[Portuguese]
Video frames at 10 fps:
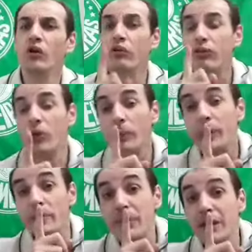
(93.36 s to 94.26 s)
Foi o
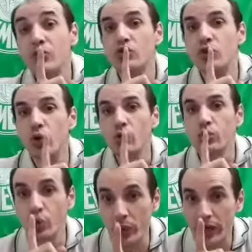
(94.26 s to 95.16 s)
primeiro jogo
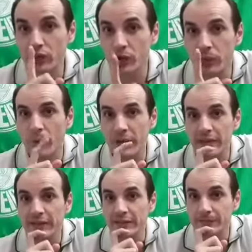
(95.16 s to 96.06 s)
do ano no
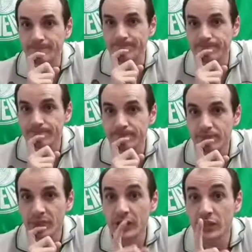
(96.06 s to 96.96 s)
Palmeiras
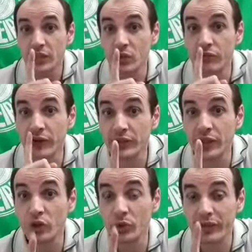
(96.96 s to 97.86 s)
que o
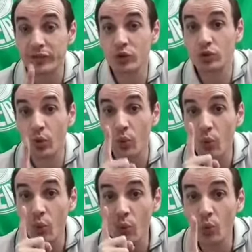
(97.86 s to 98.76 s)
Verdão não acertou
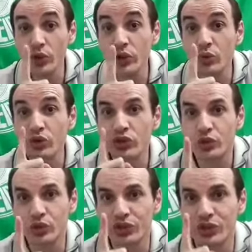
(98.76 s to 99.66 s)
um único
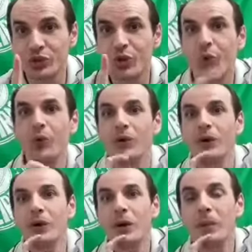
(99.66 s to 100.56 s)
chute no gol.
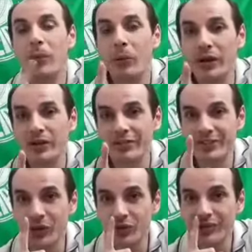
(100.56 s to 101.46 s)
Palmeiras
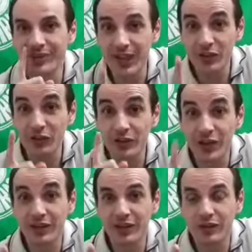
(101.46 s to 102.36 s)
deu sete
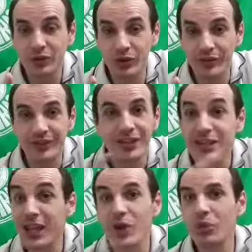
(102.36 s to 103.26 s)
finalizações
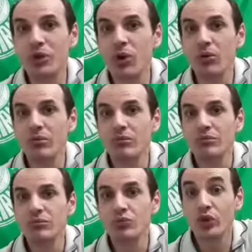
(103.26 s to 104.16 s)
e nenhuma no gol.
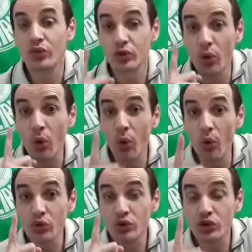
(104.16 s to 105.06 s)
Não acertou
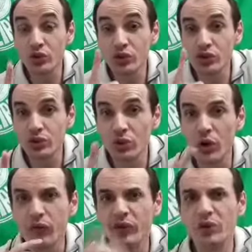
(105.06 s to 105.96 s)
um chute no
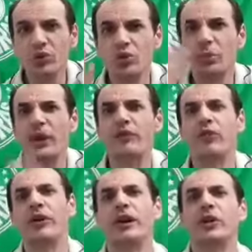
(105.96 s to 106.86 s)
gol, foi tudo para
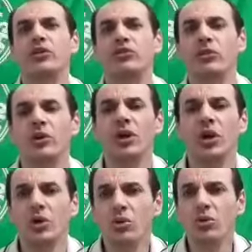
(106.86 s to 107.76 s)
fora, garotinho.
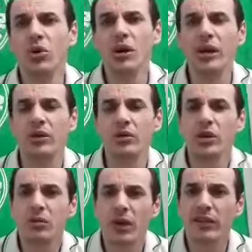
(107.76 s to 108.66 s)
O
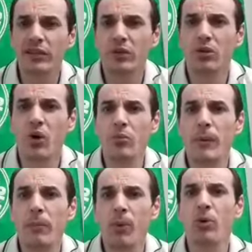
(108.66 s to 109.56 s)
goleiro Marcelo
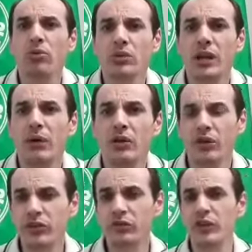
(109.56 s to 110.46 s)
Lomba pouco
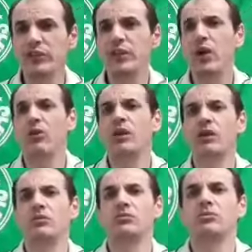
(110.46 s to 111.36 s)
trabalhou. Se fosse eu,
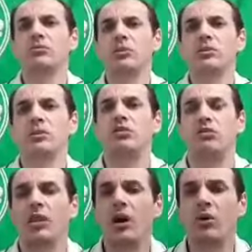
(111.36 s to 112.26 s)
goleiro do, do
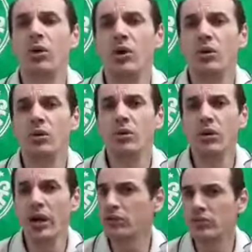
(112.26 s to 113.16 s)
Internacional,
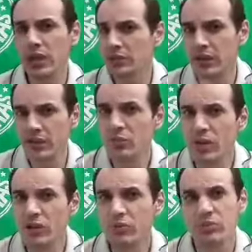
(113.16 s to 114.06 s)
o resultado seria o
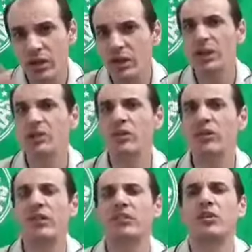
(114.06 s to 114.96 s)
mesmo, seria
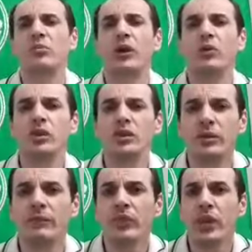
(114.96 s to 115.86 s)
2 a 0 para o
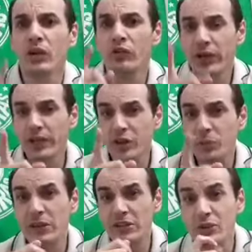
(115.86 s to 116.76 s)
Inter. Foi
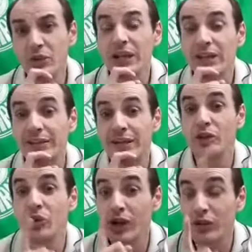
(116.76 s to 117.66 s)
despedido do
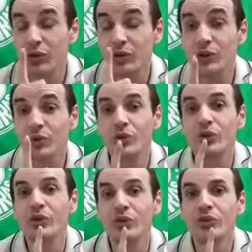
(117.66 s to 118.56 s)
Alessandro e olha só que
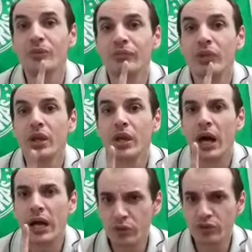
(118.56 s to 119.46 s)
curioso.
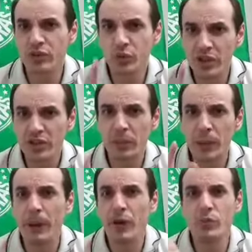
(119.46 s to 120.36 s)
A torcida do Inter
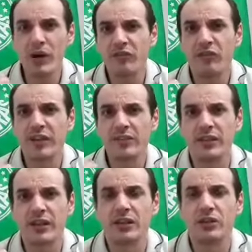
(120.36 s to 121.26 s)
preparou uma
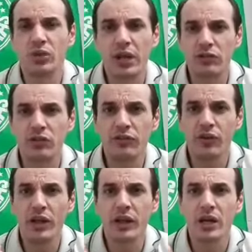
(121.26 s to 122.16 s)
festa do lado de
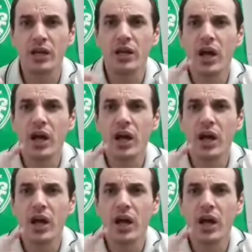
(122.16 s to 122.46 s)
fora